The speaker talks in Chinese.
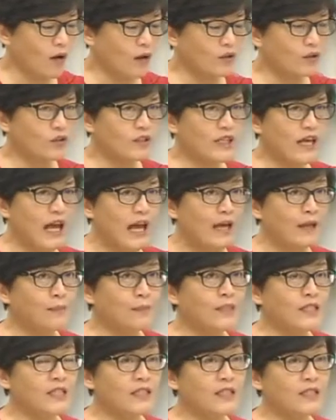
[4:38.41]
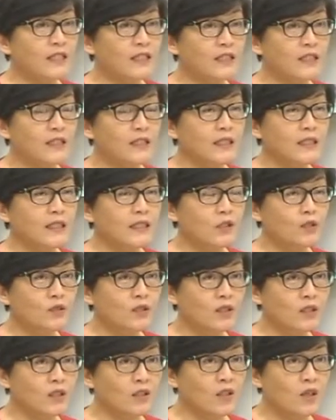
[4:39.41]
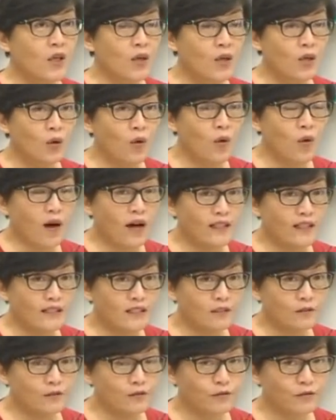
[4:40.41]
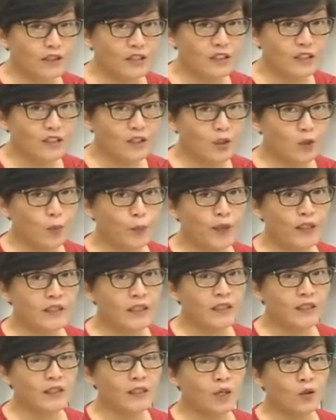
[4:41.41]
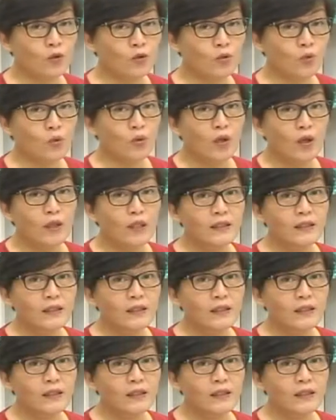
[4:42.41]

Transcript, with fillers: 哈，就是 IPCC，就是跨政府的气候变迁小组，